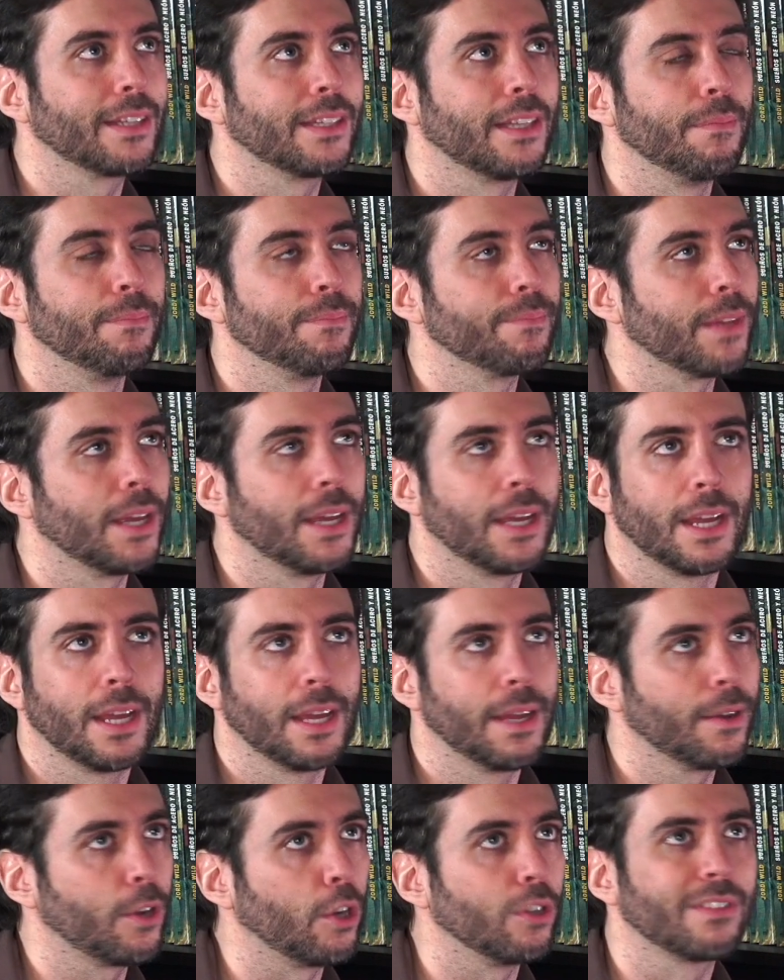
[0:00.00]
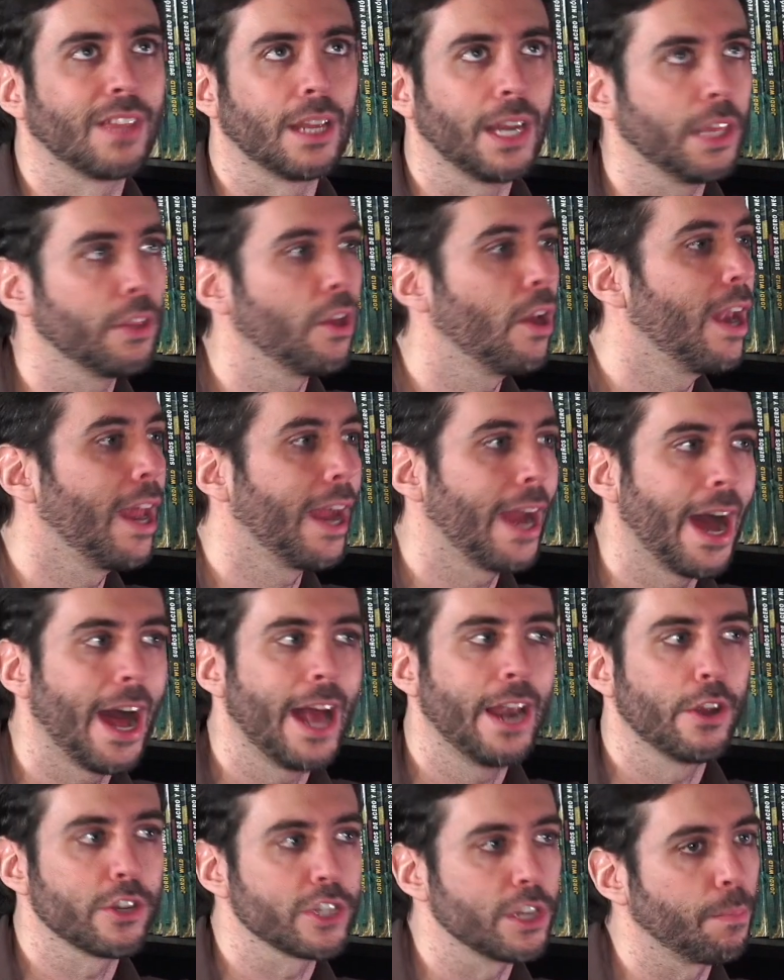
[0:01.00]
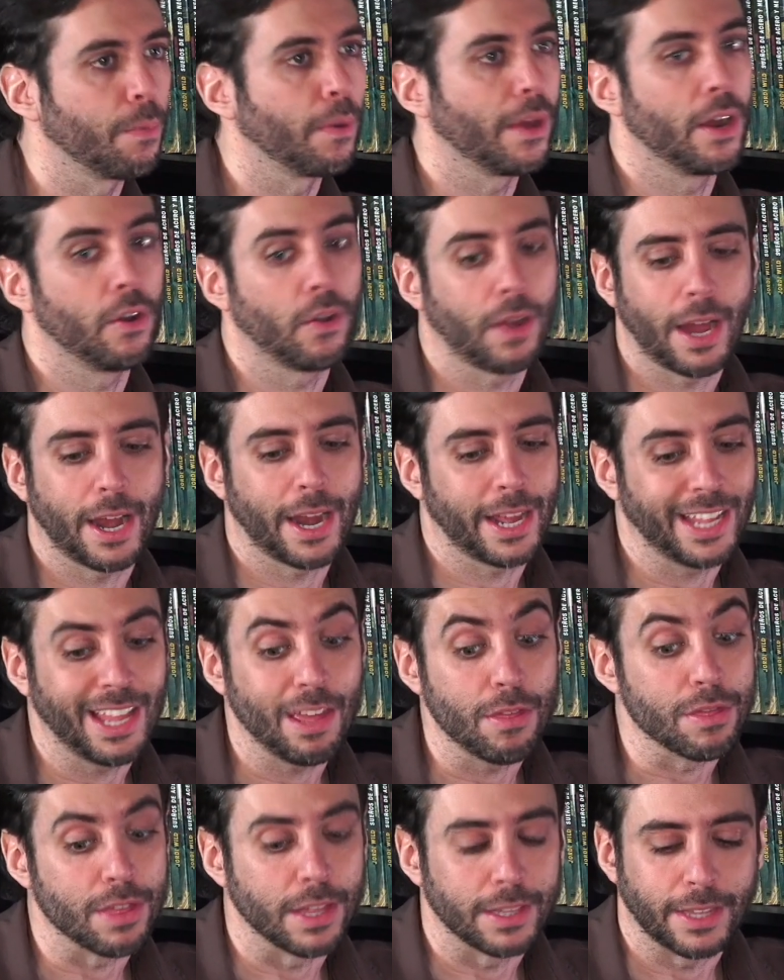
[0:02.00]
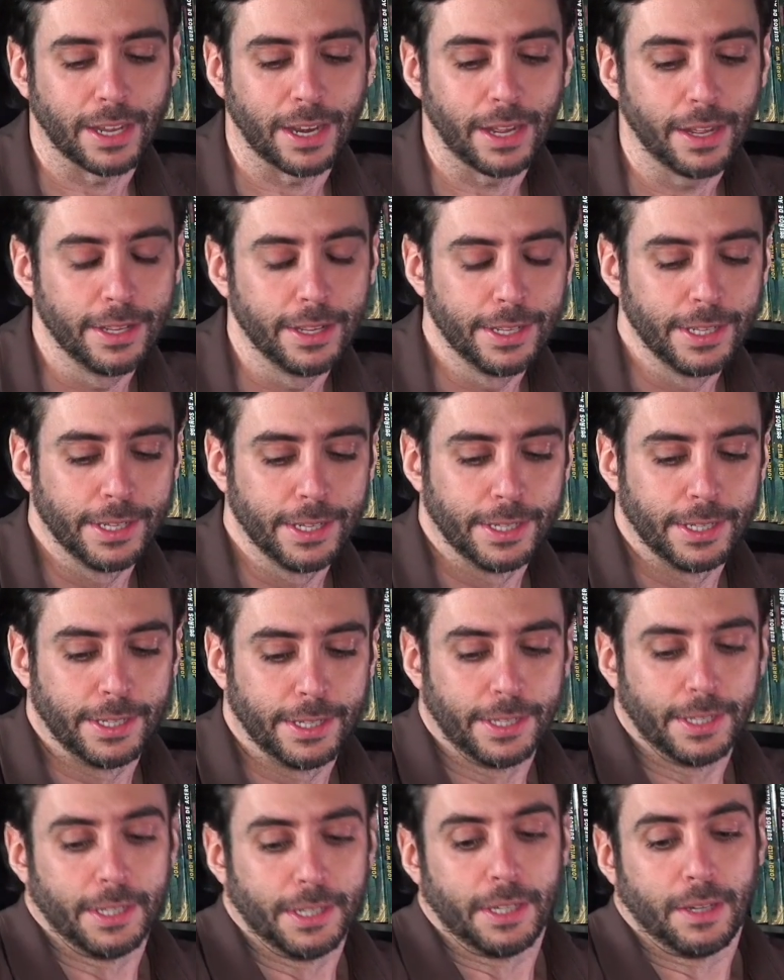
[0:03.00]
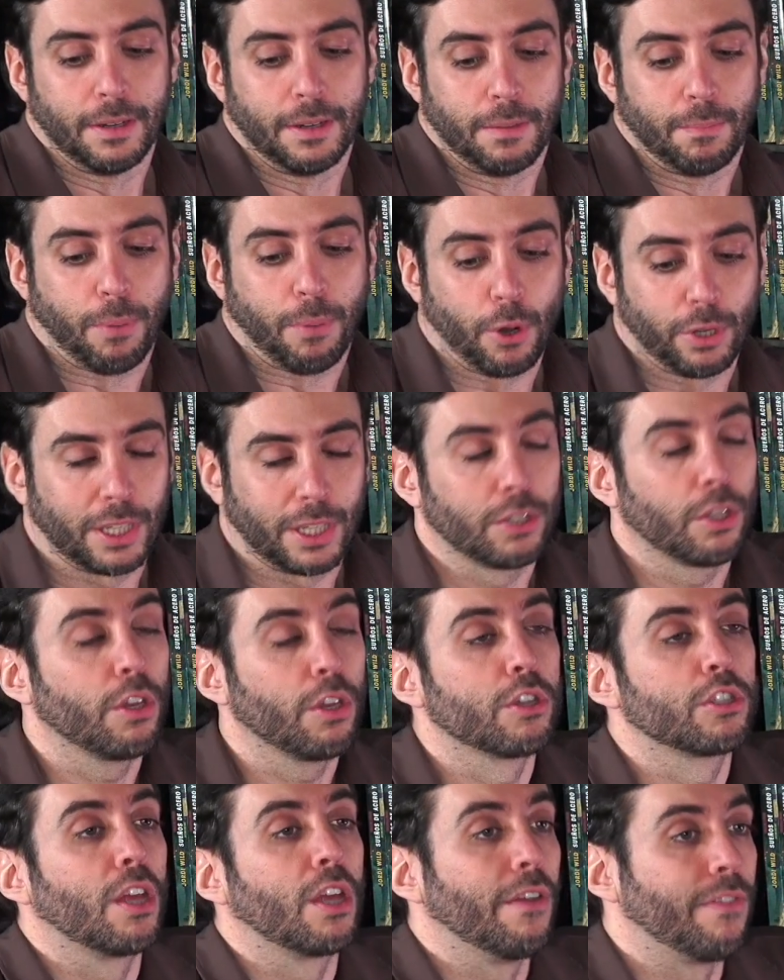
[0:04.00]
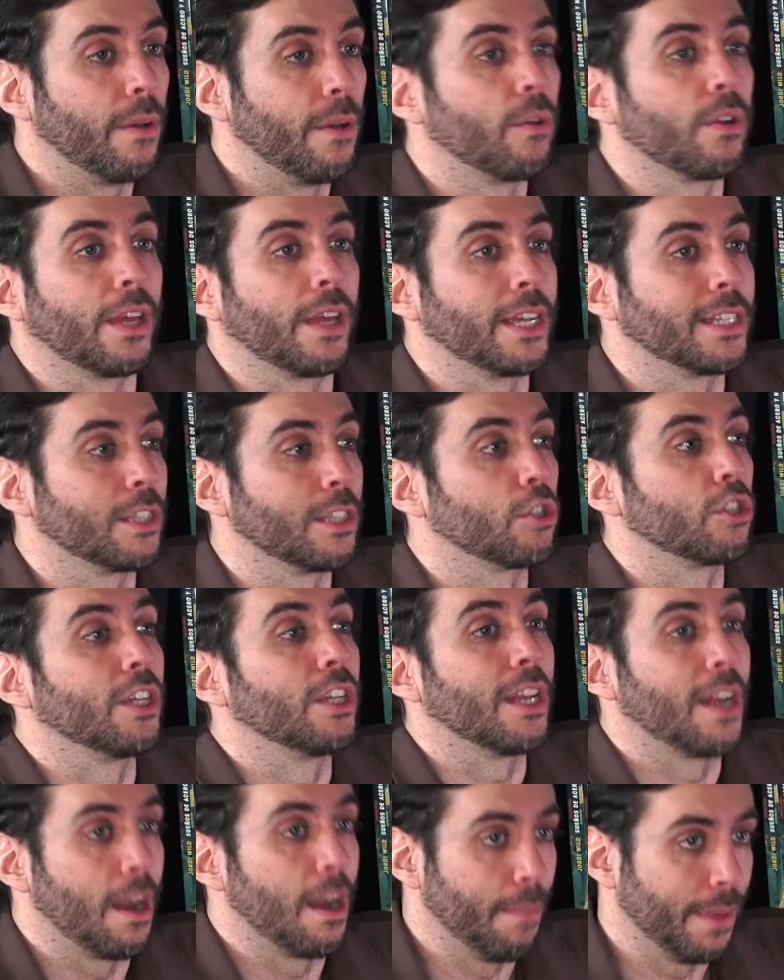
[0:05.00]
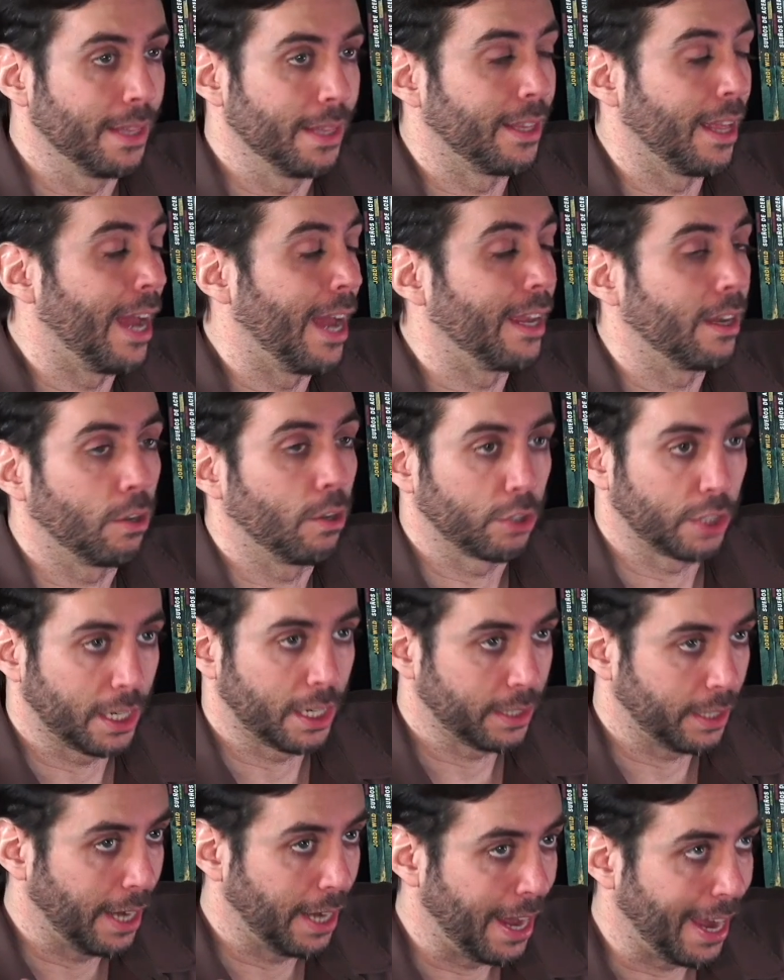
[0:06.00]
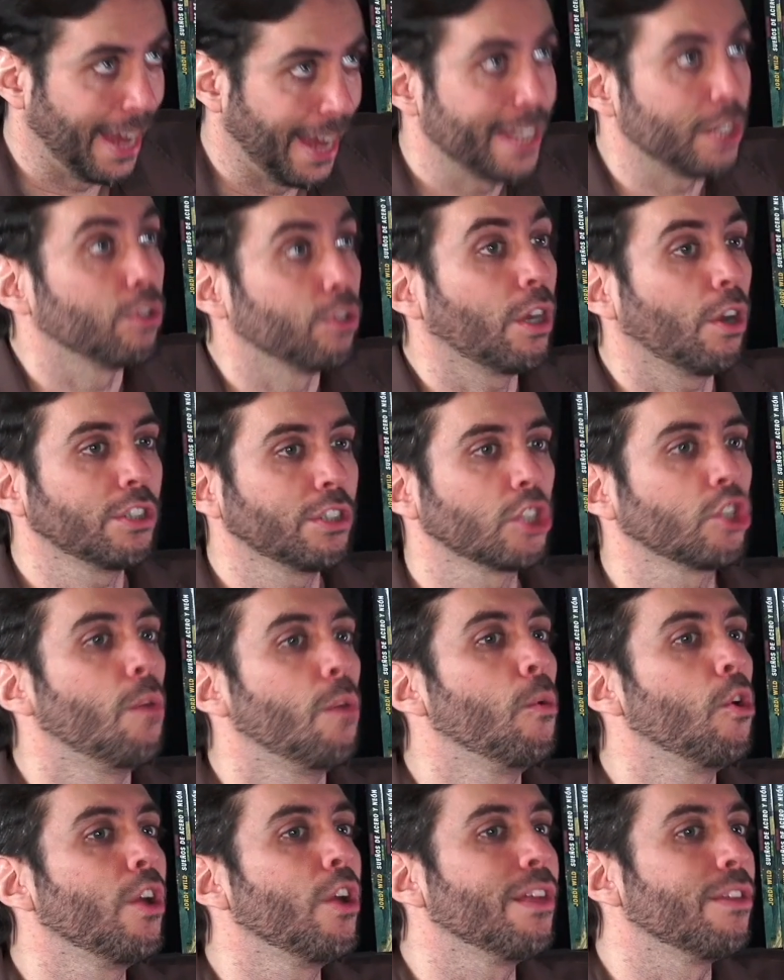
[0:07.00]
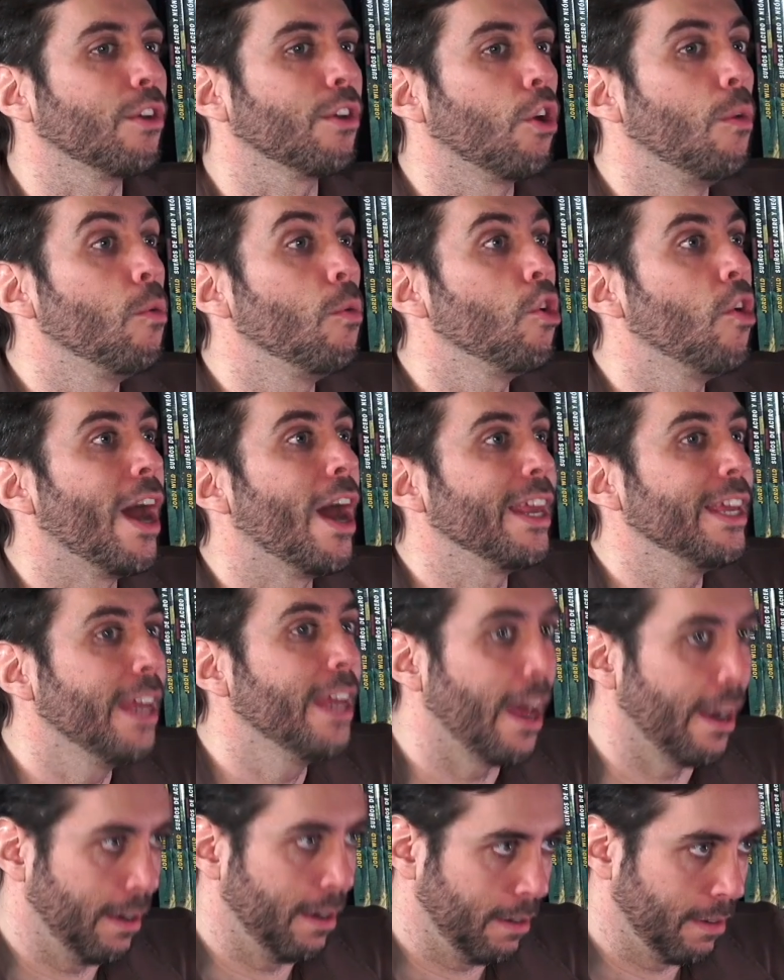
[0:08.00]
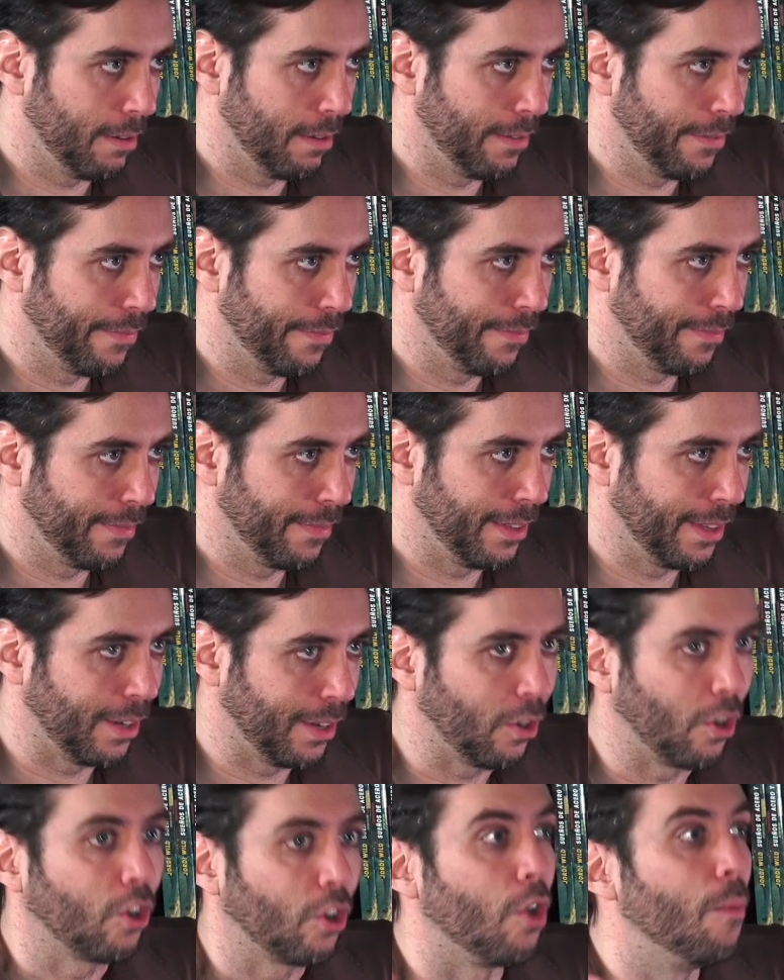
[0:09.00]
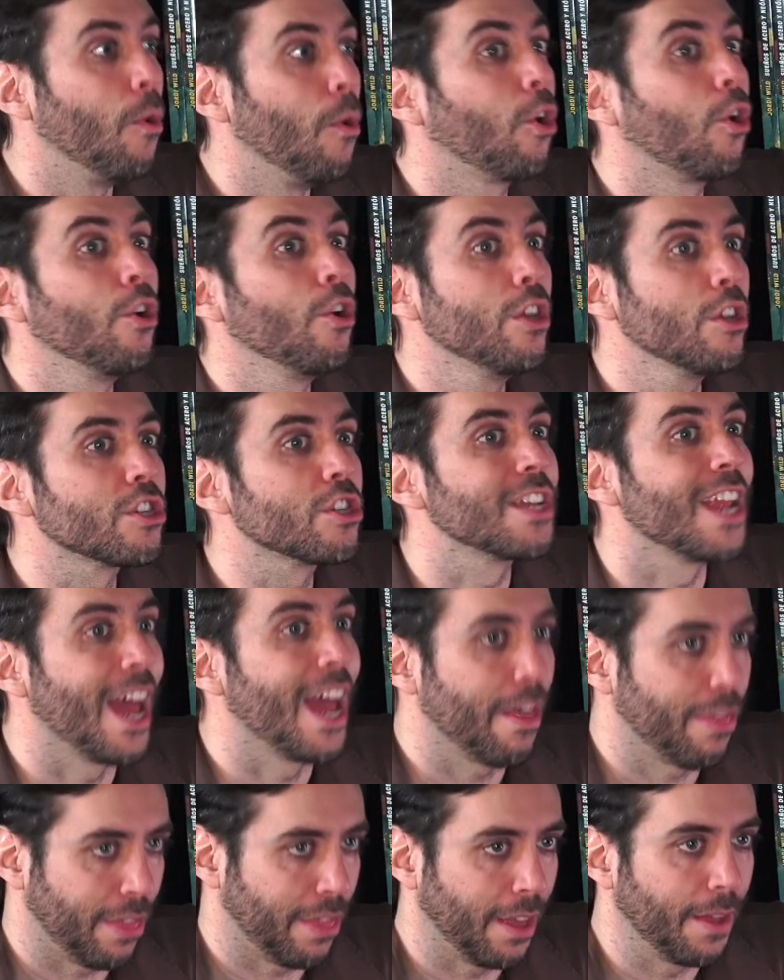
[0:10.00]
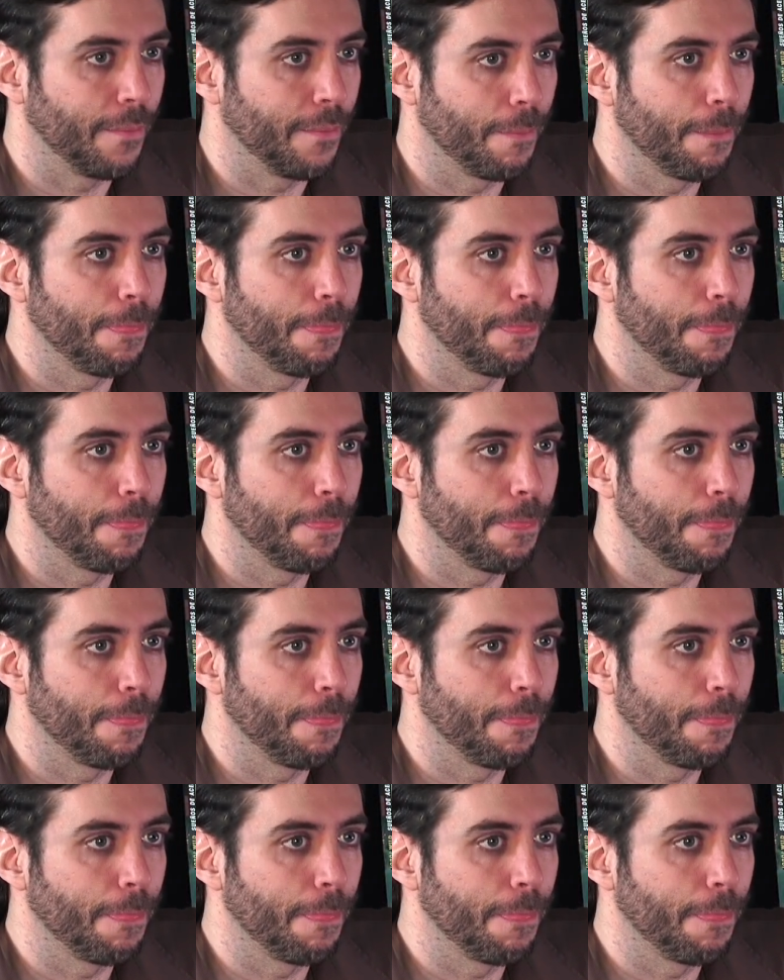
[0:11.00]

mm, contenido ilegal no se puede alojar aquí, etcétera. Por lo tanto, yo estoy a favor de que esto si realmente hay cosas ilegales. Otra cosa es lo, cómo lo harían. Y ¿Cómo coño diría que ya se está